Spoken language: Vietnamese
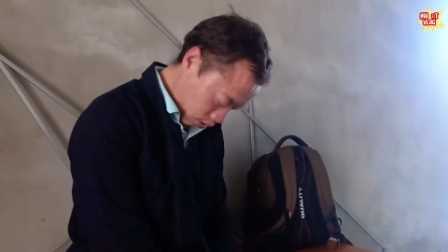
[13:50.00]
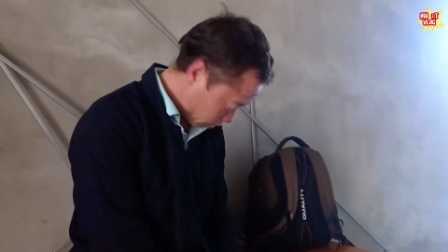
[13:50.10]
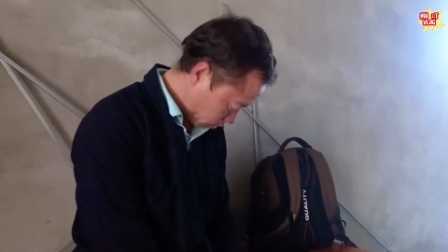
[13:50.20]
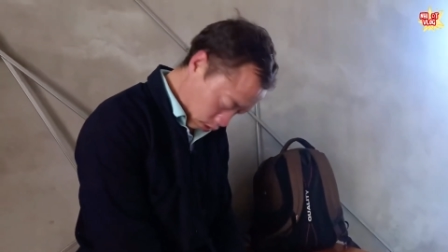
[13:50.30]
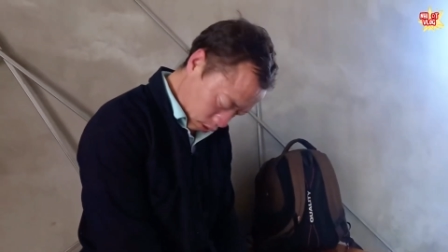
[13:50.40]

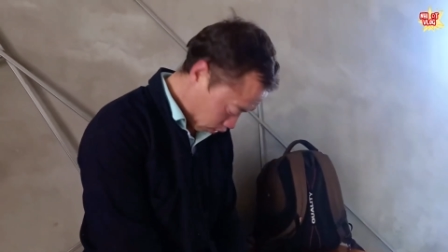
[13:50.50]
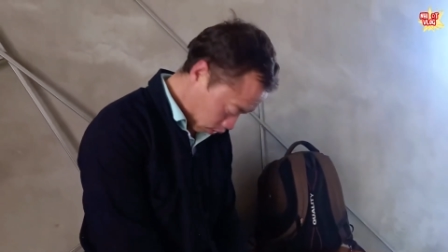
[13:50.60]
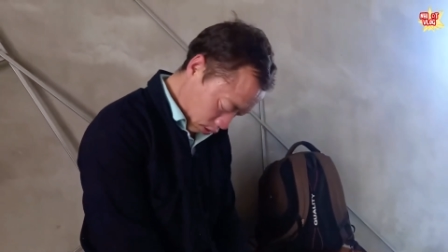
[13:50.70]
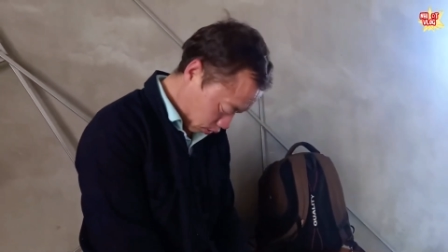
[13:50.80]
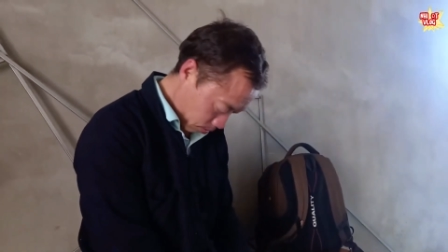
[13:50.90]
hãy xem
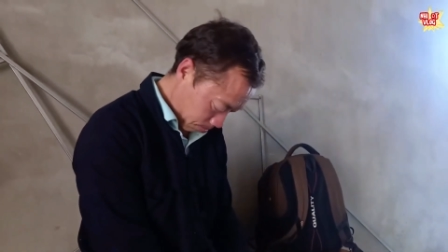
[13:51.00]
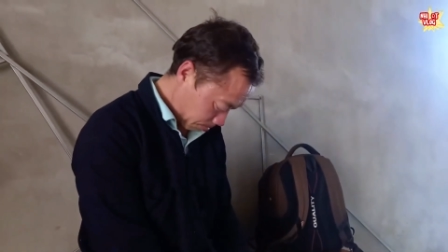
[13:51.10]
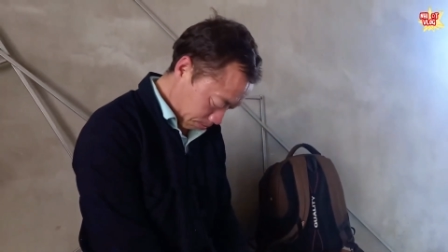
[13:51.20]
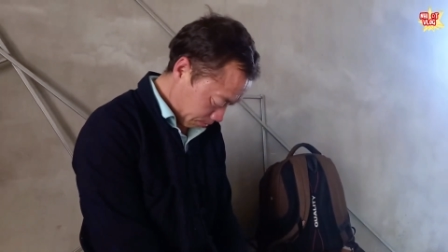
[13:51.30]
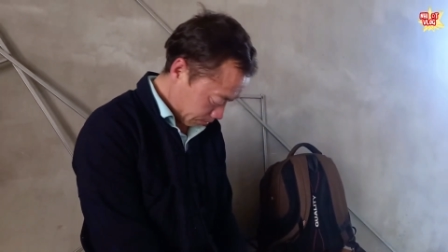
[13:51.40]
xét hãy nhìn
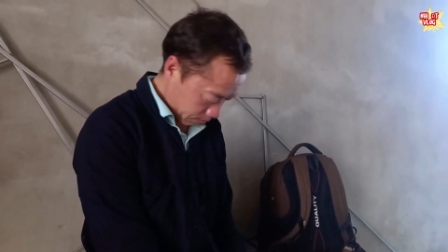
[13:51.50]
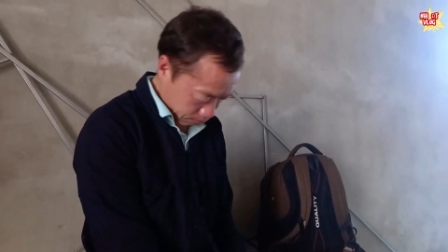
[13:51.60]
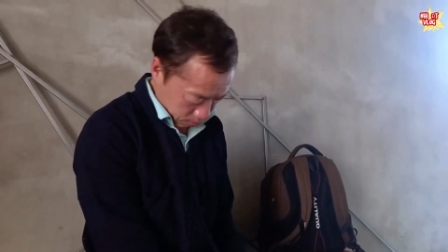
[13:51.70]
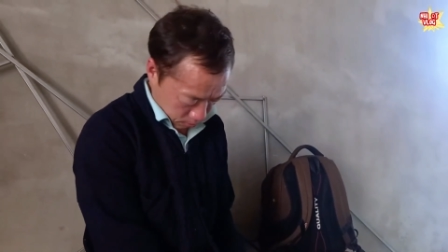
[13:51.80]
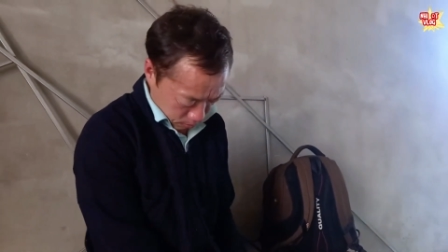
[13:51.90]
nhận được lại
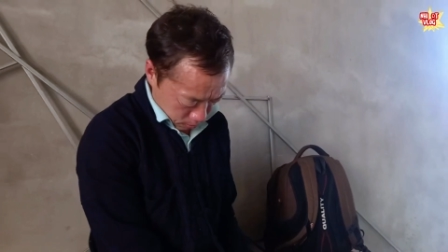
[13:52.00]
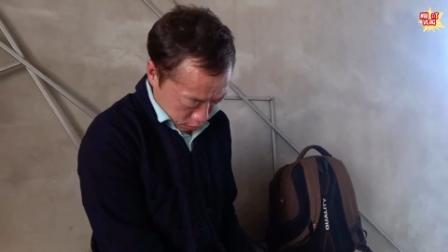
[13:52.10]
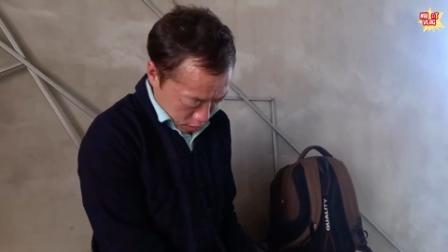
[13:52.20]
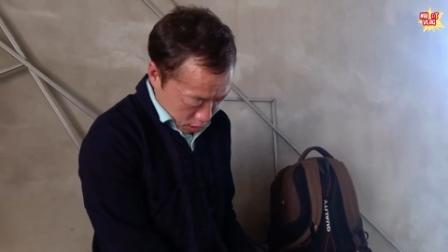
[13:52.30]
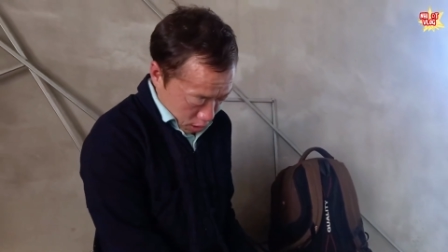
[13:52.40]

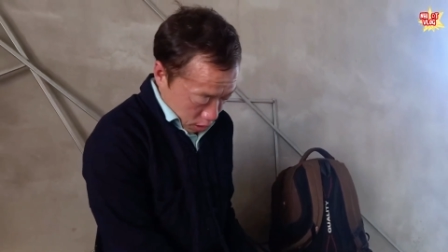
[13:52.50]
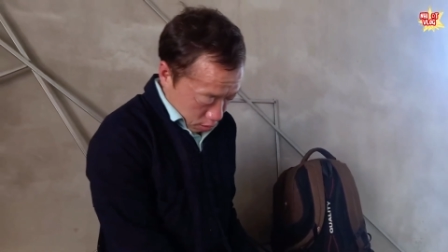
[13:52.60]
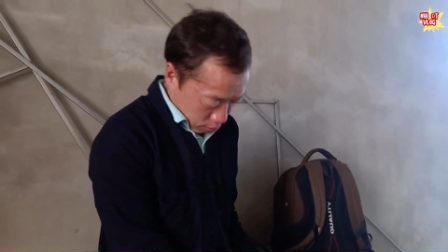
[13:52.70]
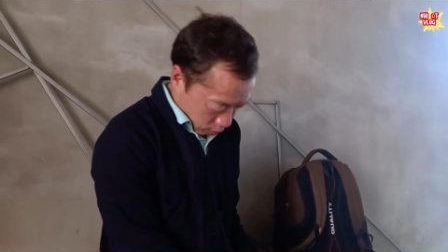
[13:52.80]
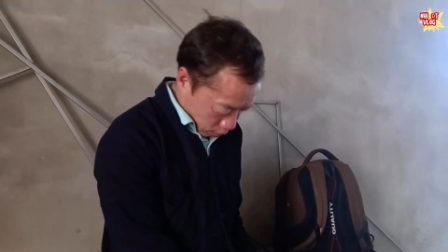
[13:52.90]
trong cái
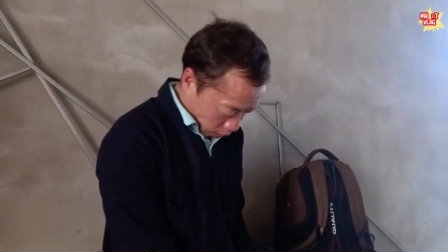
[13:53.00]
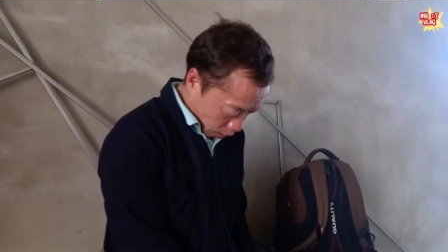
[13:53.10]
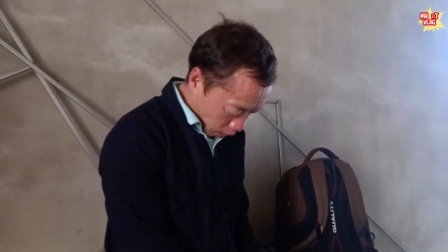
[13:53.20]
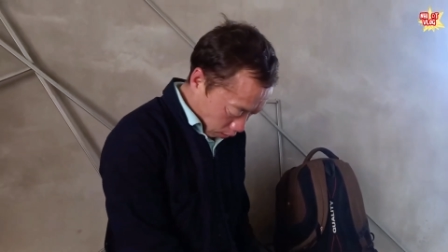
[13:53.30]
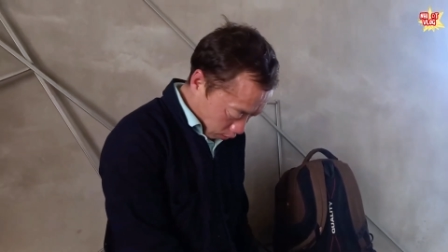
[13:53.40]
quá trình
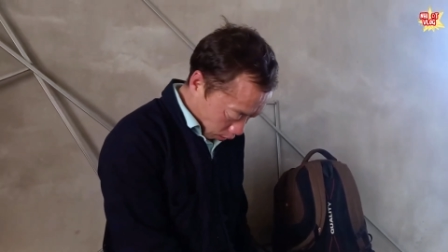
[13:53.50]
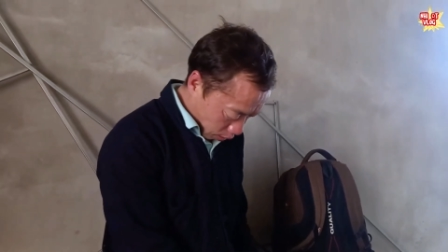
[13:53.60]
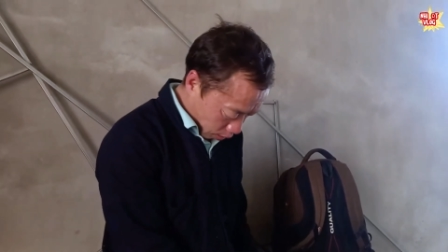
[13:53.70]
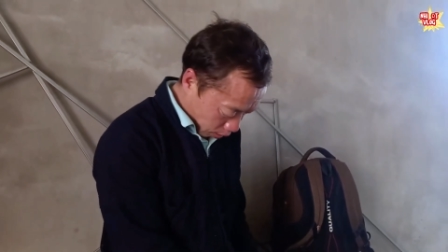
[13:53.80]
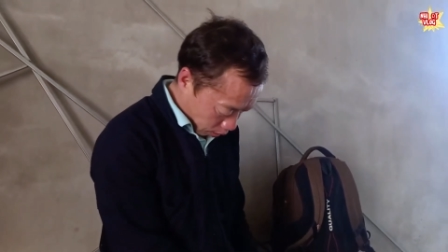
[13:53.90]
đấy
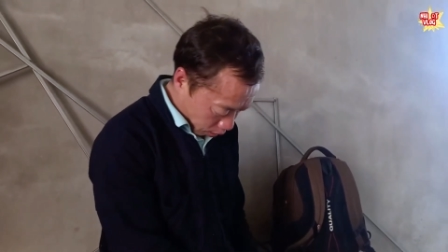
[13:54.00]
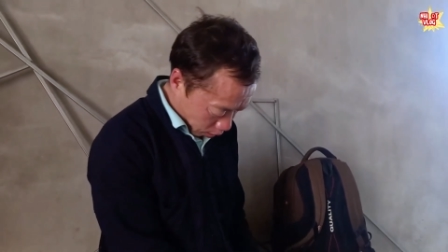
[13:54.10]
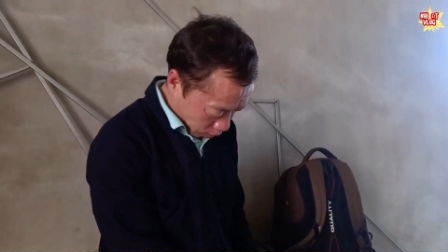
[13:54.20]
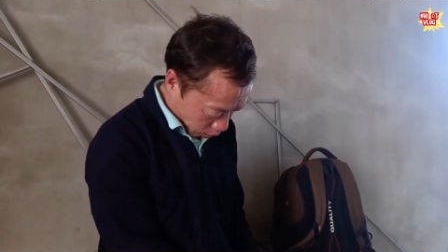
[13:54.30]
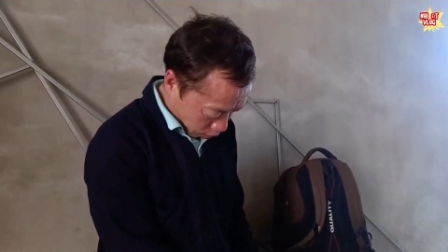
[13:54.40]
Sĩ Thủy
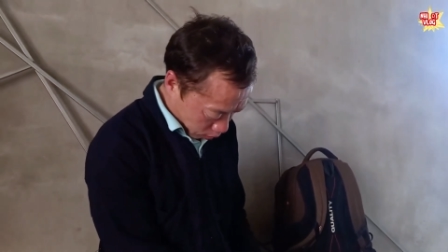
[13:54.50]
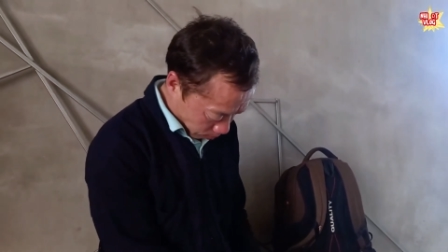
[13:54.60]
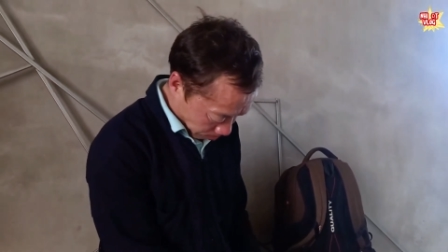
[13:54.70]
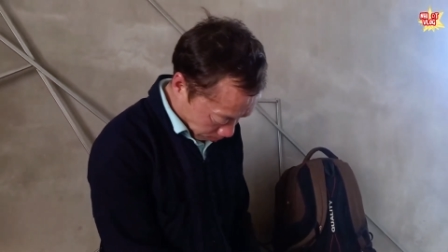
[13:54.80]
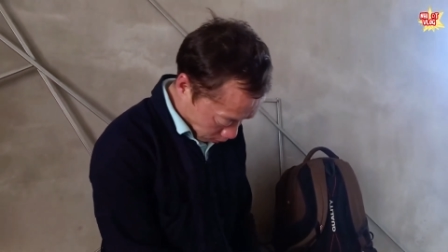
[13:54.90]
đã làm những
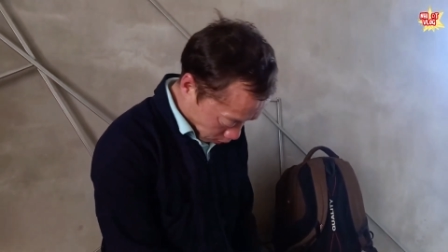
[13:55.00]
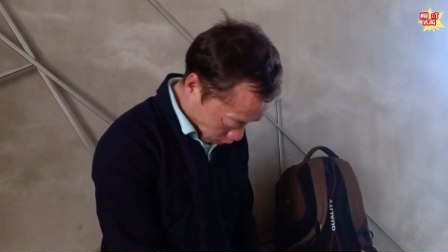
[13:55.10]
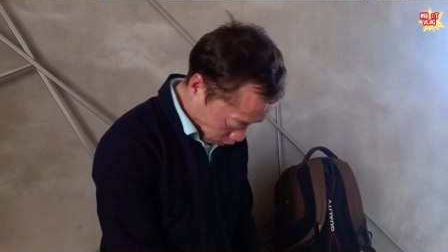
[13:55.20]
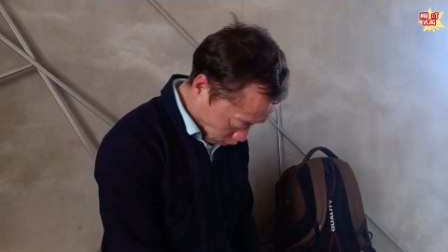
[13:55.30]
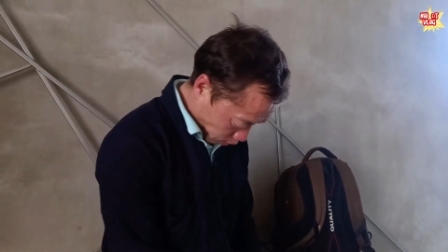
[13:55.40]
cái gì
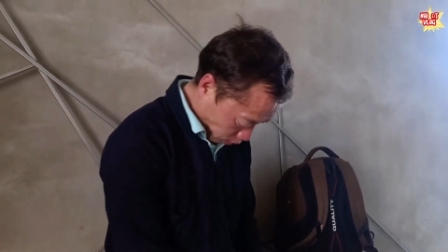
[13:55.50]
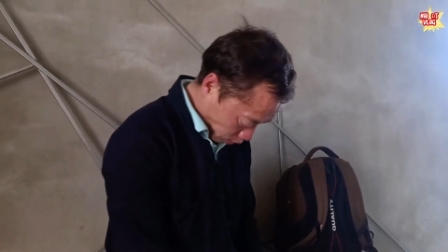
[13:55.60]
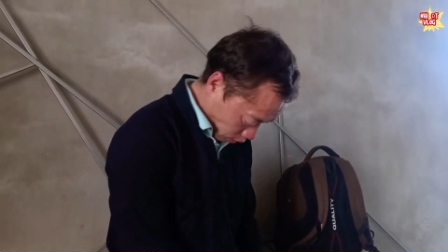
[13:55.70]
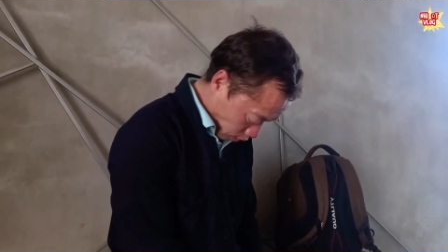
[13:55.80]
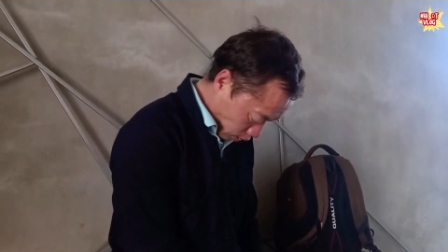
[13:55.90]
đã
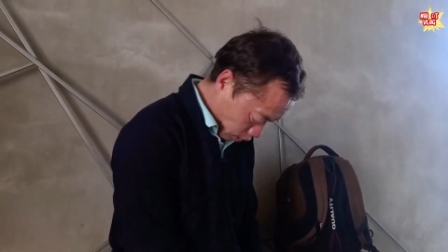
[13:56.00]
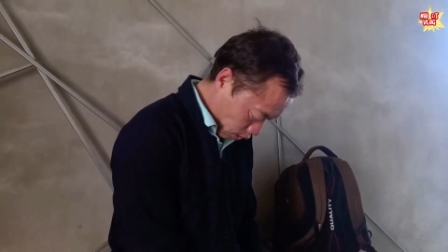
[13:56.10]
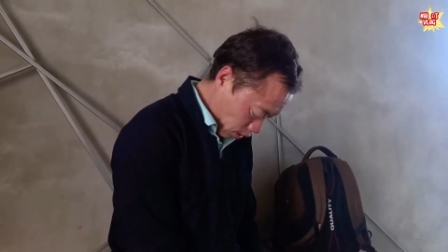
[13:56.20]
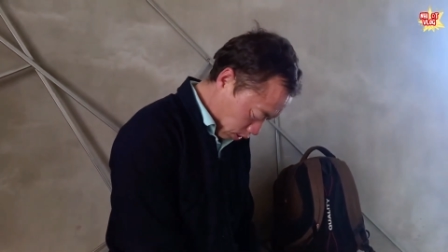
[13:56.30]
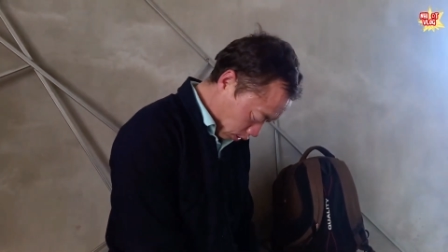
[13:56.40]
phong bạt
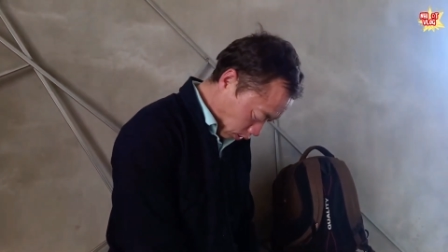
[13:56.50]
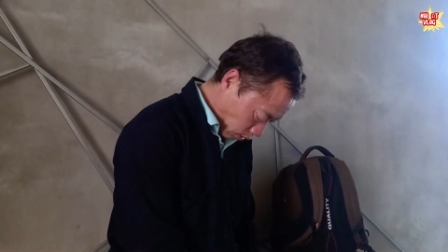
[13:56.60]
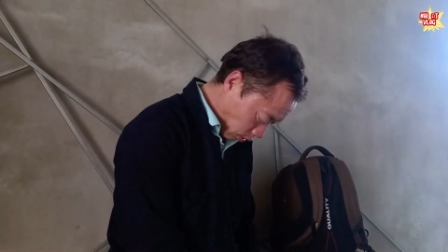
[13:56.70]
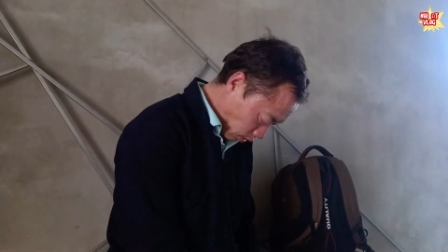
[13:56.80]
có đúng